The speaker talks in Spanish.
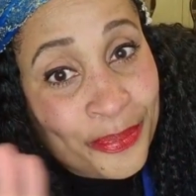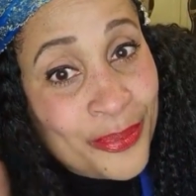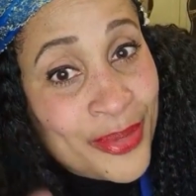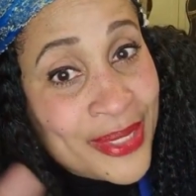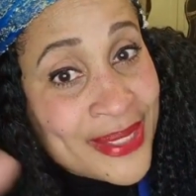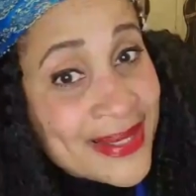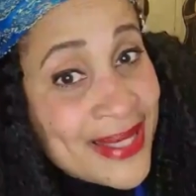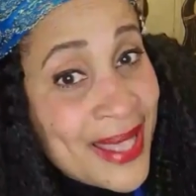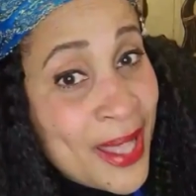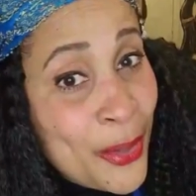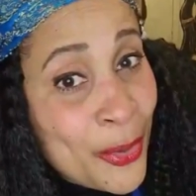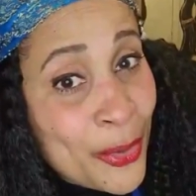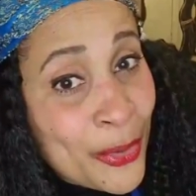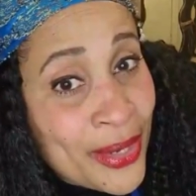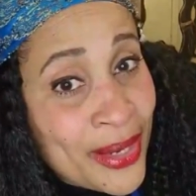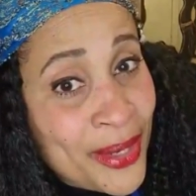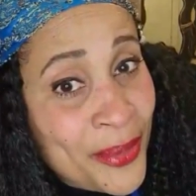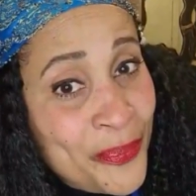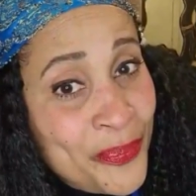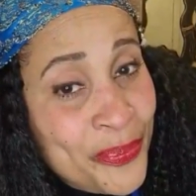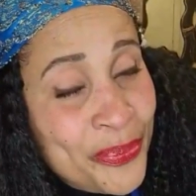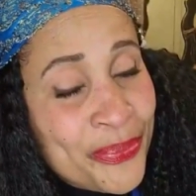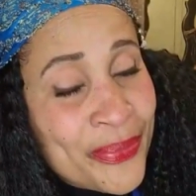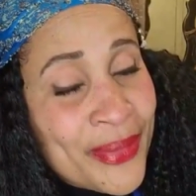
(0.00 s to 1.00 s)
Pues
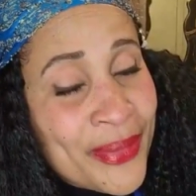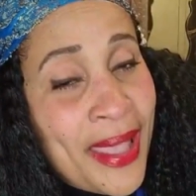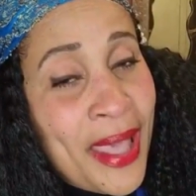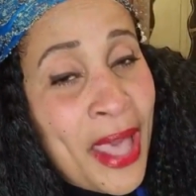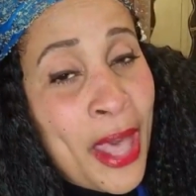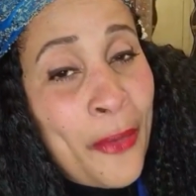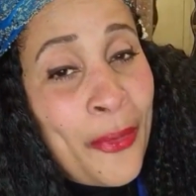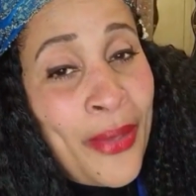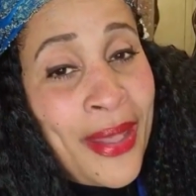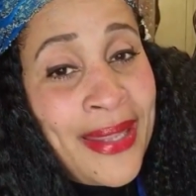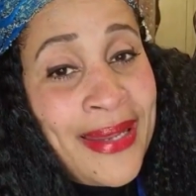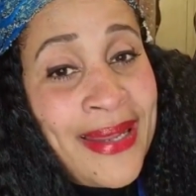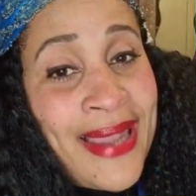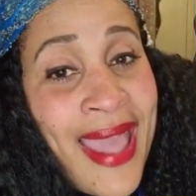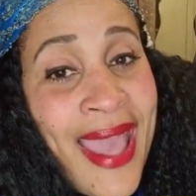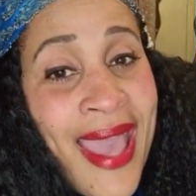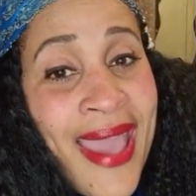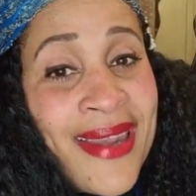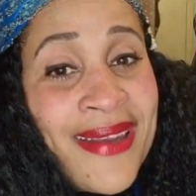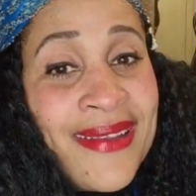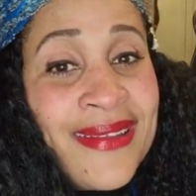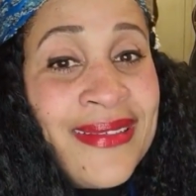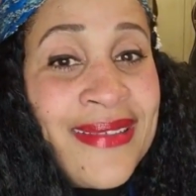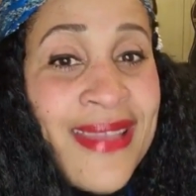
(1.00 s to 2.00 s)
ahora, a
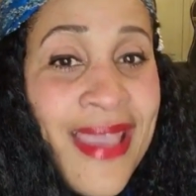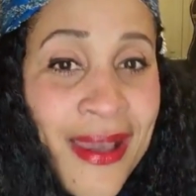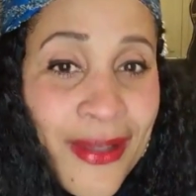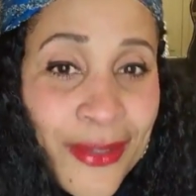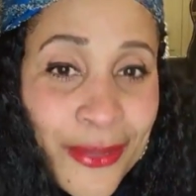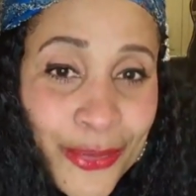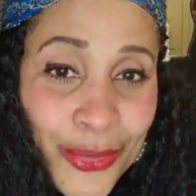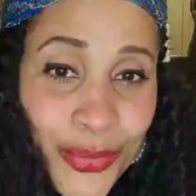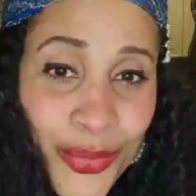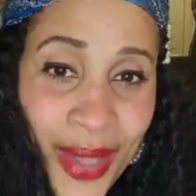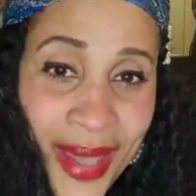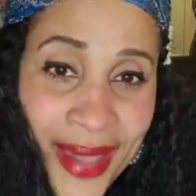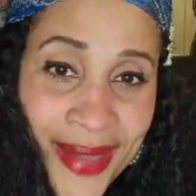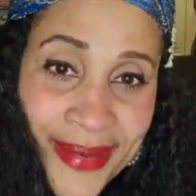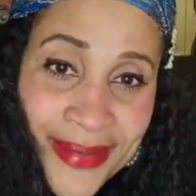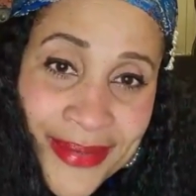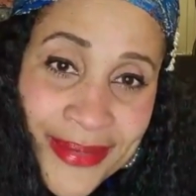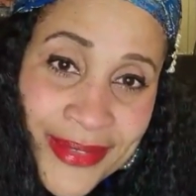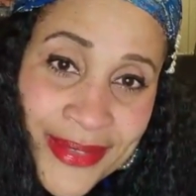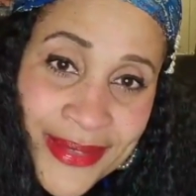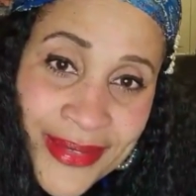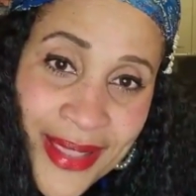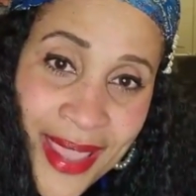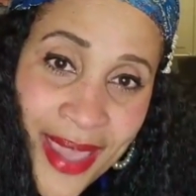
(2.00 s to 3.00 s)
bailar y actuar
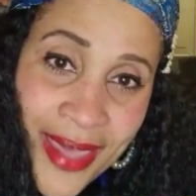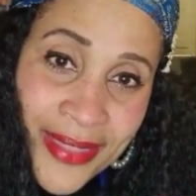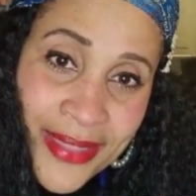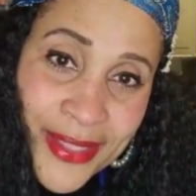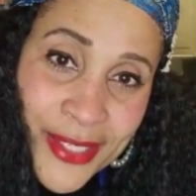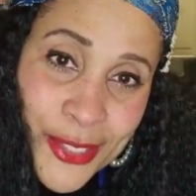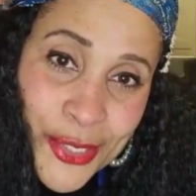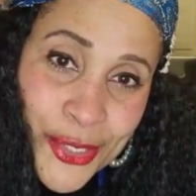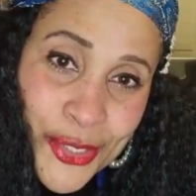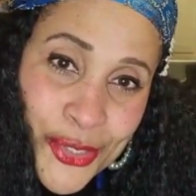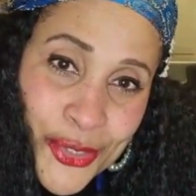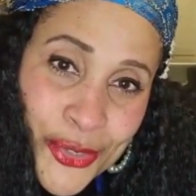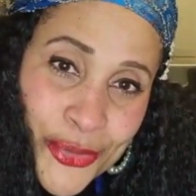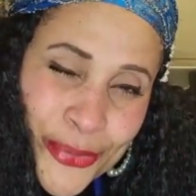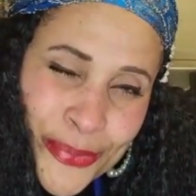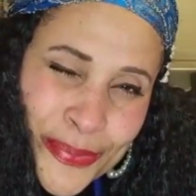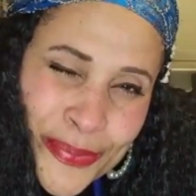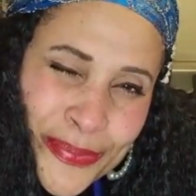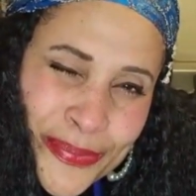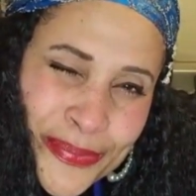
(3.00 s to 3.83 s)
se ha dicho.